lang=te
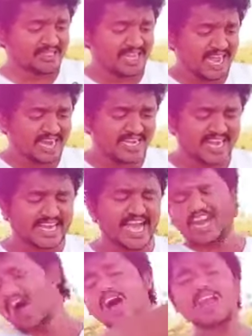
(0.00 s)
దానికి
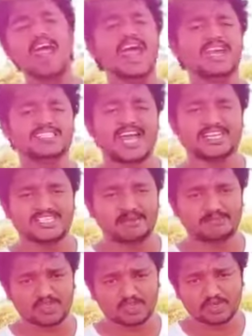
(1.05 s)
కరోనే
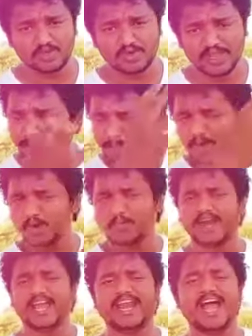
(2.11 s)
సాక్ష్యం చూడు ఇప్పుడు
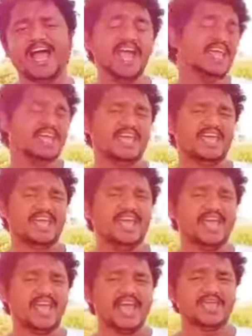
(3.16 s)
పడరా ఏ హే
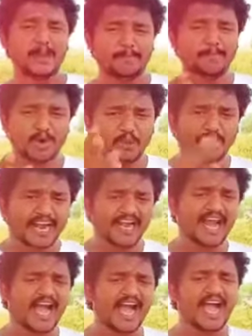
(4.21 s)
హే ఇప్పుడు
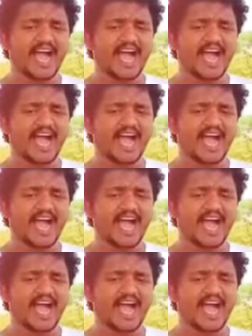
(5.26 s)
పడరా